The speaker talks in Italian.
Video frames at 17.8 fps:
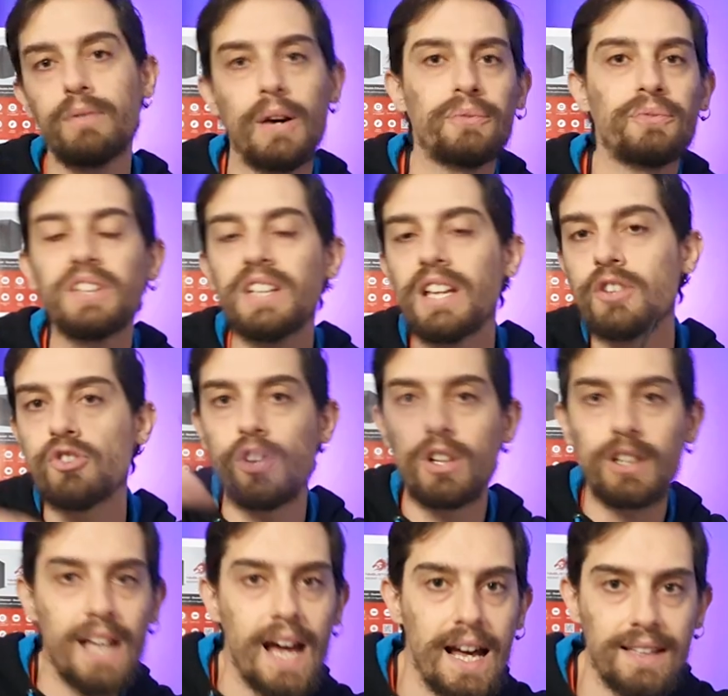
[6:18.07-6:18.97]
a fine
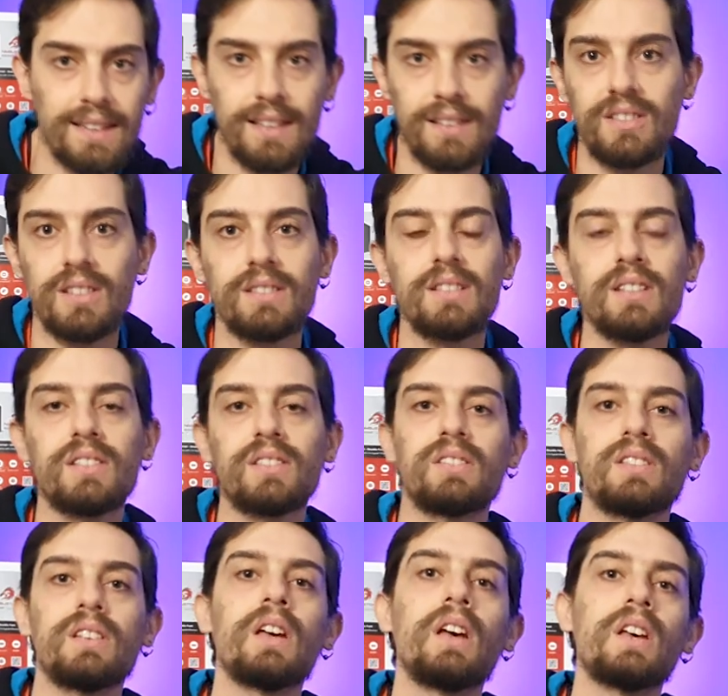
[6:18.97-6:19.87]
giornata
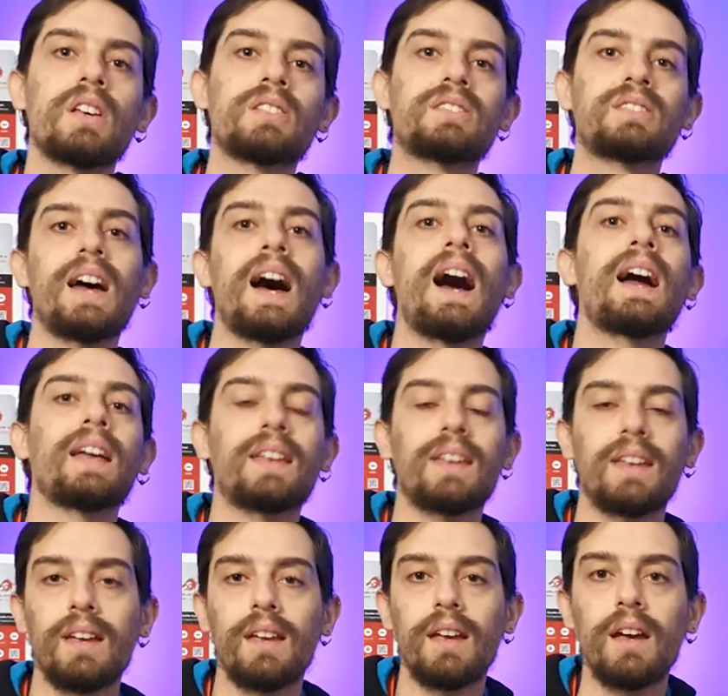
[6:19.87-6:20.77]
sentirsi
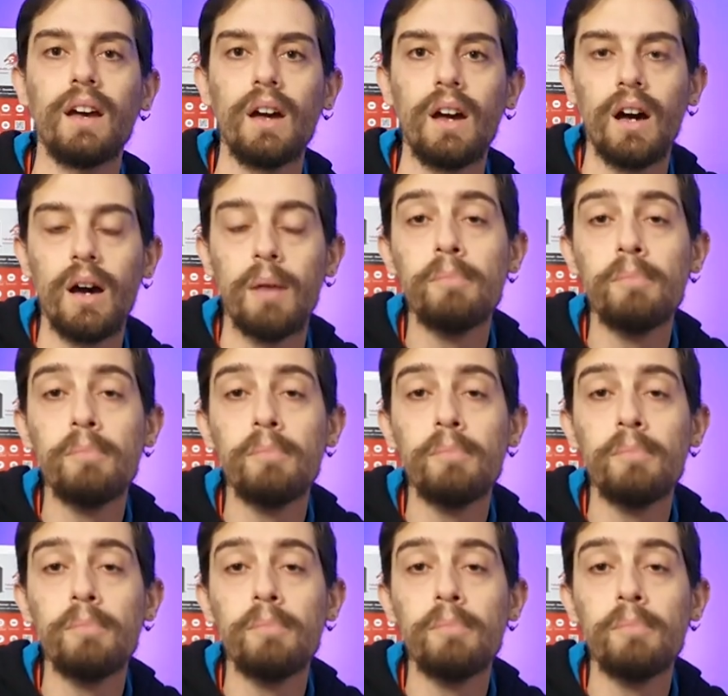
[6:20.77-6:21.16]
stanchi, eh,